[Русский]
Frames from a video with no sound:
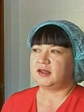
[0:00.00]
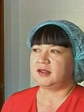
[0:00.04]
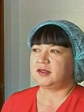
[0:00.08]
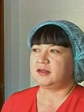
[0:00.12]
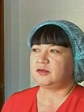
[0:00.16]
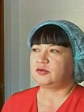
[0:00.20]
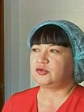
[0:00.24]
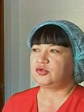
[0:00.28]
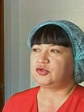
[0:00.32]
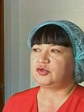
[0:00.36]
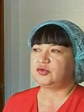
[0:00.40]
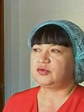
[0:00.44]

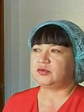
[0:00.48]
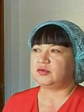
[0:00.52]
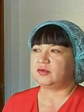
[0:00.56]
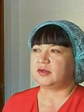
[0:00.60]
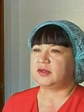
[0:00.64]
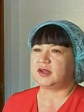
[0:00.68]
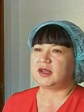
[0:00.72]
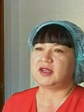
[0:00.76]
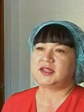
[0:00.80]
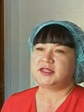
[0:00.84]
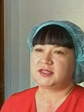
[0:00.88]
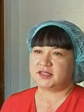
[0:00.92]
нужно
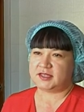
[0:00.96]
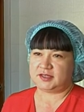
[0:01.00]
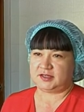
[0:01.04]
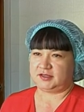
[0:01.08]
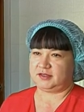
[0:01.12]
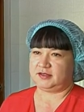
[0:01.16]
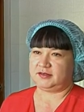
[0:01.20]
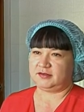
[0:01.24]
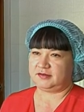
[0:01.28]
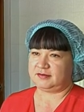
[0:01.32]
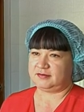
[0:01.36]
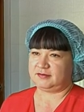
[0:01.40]

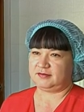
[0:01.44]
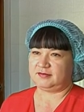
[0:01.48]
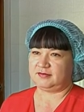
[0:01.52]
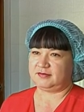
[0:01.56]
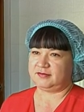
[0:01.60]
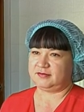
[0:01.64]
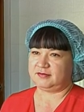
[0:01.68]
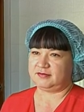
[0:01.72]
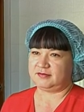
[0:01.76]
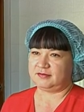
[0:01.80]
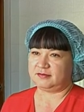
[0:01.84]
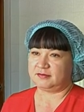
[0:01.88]
хотеть
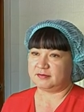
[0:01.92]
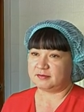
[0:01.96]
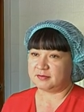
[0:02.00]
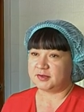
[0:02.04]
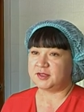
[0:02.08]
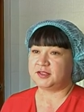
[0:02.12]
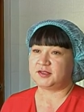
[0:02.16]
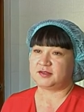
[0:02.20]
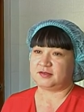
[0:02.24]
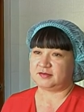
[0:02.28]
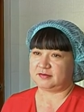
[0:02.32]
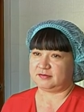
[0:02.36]

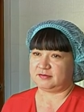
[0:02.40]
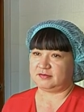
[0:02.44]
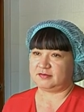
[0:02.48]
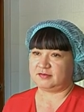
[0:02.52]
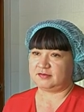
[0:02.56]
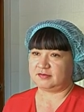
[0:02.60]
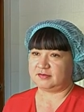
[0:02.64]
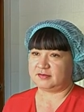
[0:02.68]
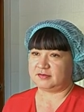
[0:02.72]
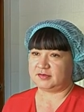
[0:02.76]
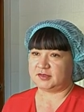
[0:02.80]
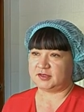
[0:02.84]
быть
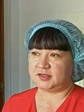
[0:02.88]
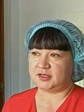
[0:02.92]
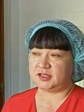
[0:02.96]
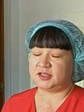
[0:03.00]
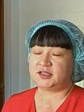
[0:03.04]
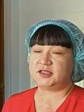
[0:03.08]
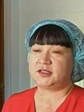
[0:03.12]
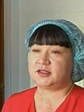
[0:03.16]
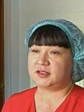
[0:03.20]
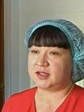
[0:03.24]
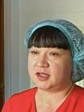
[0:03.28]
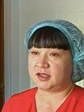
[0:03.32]

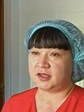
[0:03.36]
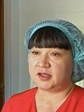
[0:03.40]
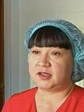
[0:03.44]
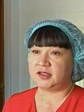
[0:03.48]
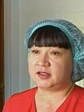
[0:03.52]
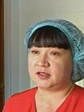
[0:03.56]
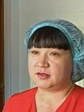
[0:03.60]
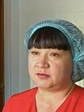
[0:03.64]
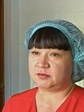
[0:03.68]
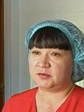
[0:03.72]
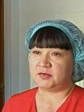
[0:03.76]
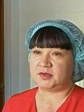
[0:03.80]
здесь, на
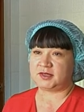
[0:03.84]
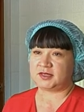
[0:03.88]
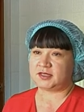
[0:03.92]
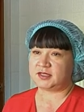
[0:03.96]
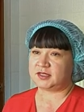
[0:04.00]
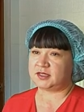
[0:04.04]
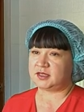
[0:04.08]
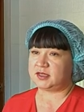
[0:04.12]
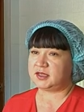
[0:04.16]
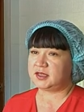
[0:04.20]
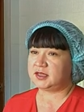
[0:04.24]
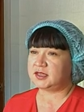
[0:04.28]
этом
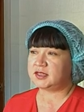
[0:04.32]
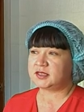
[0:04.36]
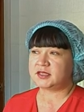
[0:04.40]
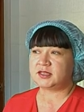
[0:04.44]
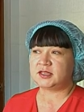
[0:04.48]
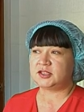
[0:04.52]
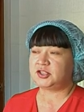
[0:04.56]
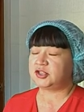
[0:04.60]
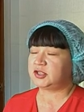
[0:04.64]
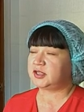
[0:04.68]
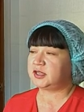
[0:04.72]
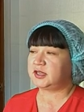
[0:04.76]
месте.
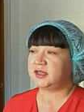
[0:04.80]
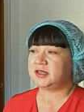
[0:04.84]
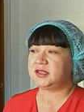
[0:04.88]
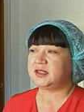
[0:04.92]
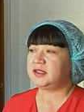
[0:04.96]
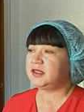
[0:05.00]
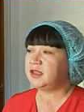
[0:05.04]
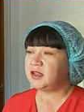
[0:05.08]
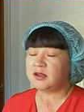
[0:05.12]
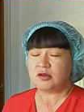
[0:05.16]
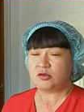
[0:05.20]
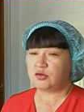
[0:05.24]
Если человек
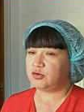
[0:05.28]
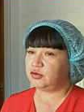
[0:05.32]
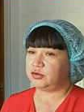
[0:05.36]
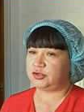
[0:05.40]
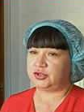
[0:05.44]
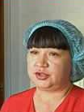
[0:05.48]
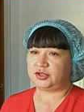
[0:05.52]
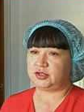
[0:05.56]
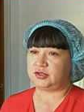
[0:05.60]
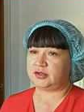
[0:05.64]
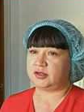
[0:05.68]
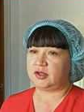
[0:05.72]
не
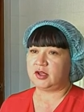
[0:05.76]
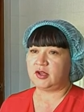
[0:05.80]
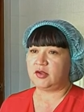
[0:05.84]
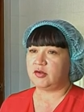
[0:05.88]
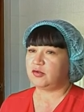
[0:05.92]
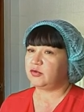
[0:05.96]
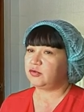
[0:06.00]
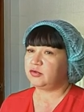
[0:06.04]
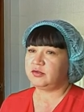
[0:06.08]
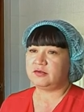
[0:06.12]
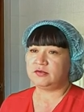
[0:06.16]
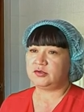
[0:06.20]
хочет,
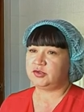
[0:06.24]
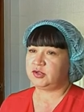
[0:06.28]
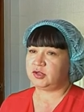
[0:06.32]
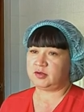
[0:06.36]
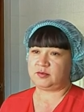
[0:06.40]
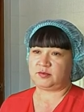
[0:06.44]
у него не